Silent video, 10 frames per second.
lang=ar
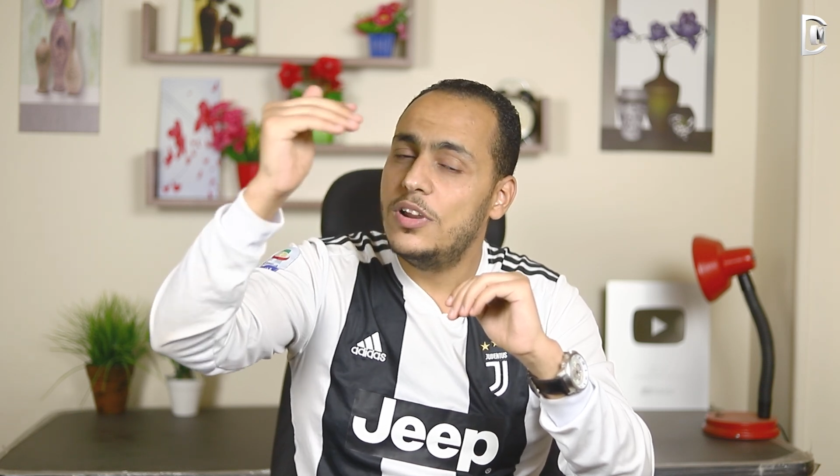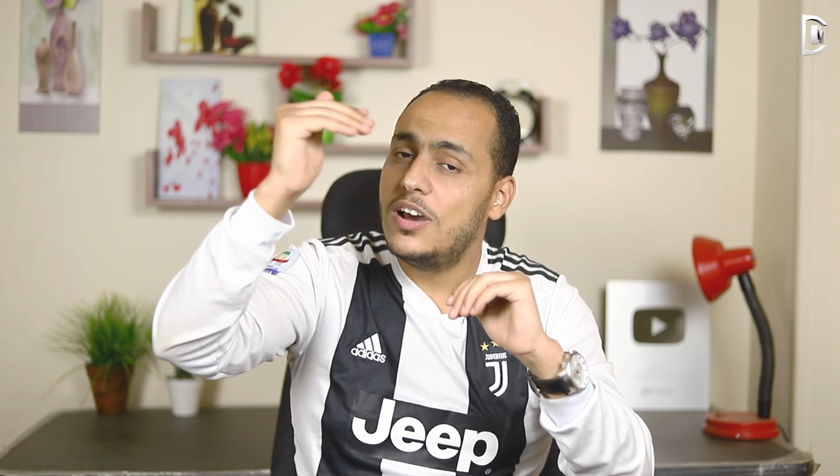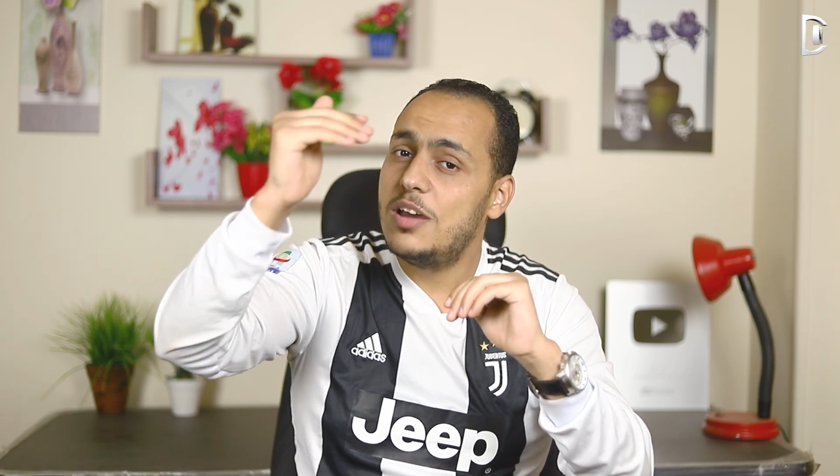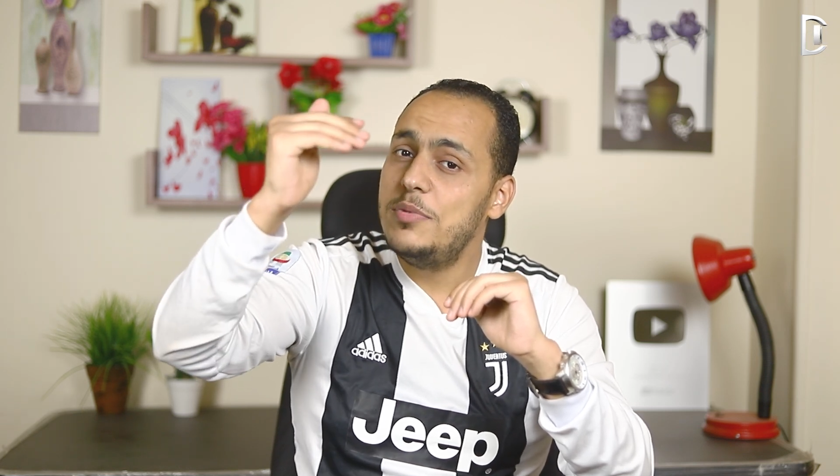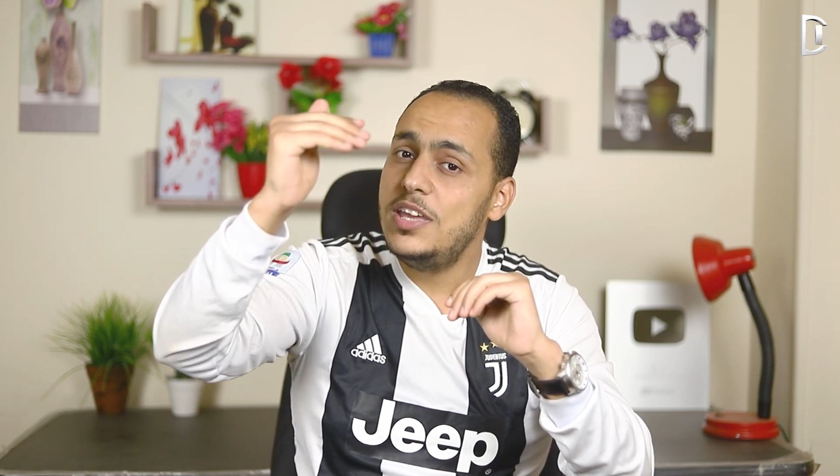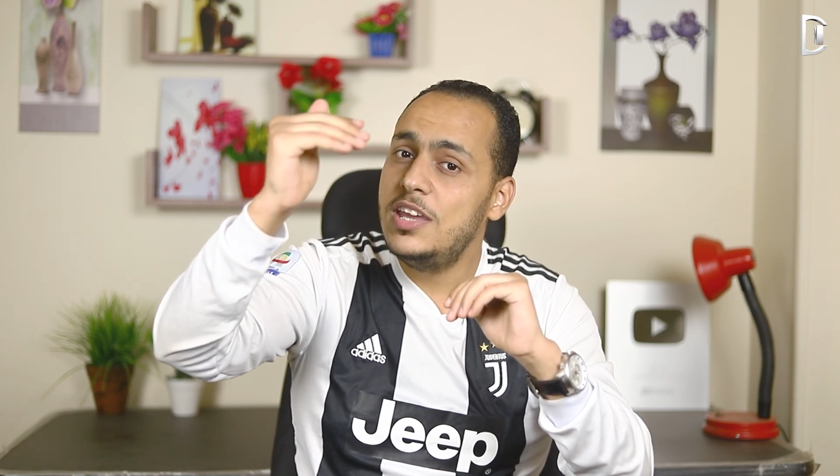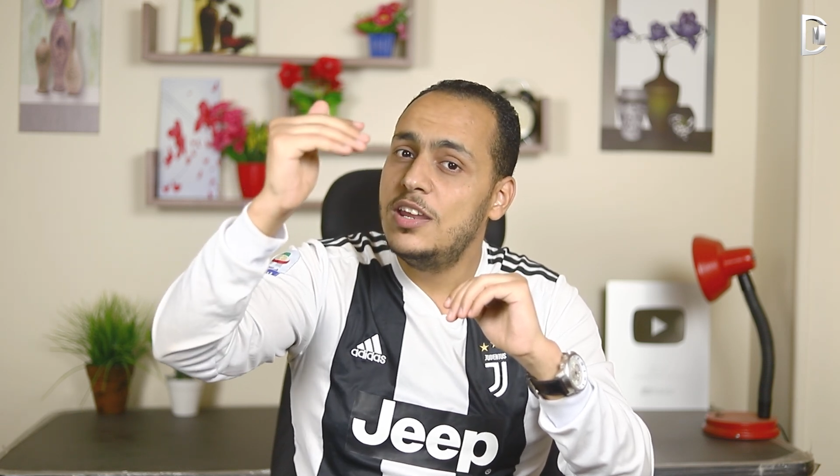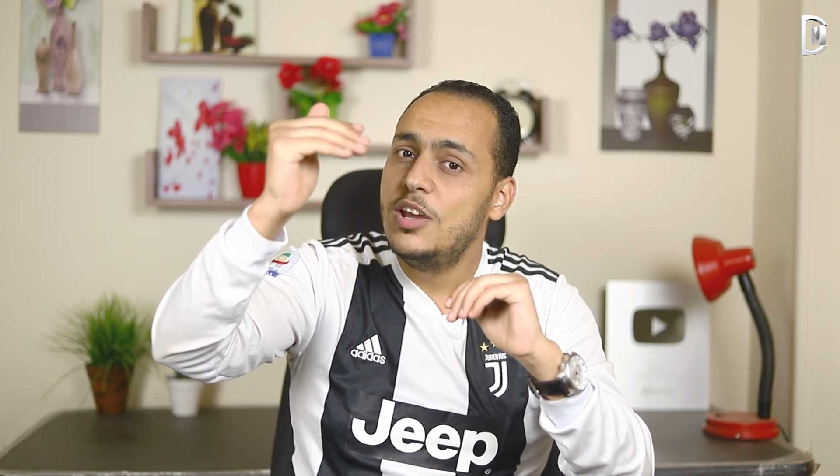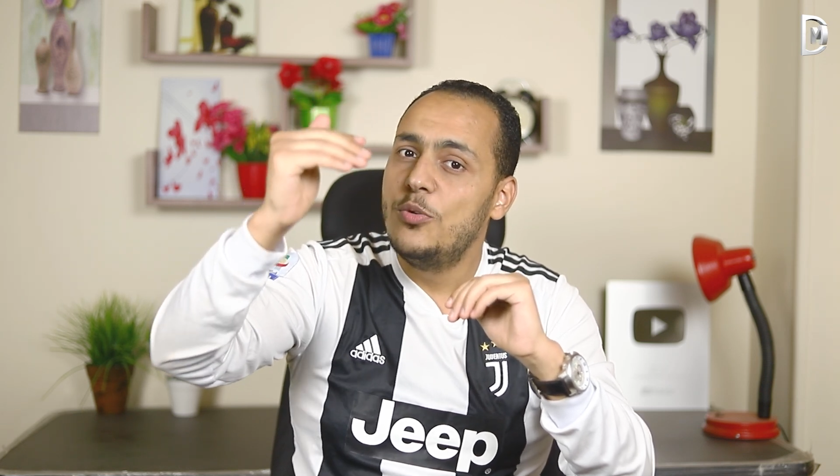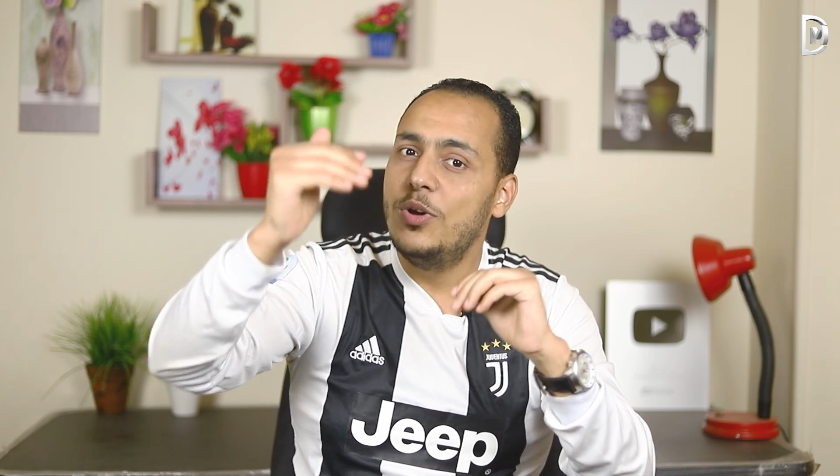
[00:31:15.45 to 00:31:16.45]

والاراميين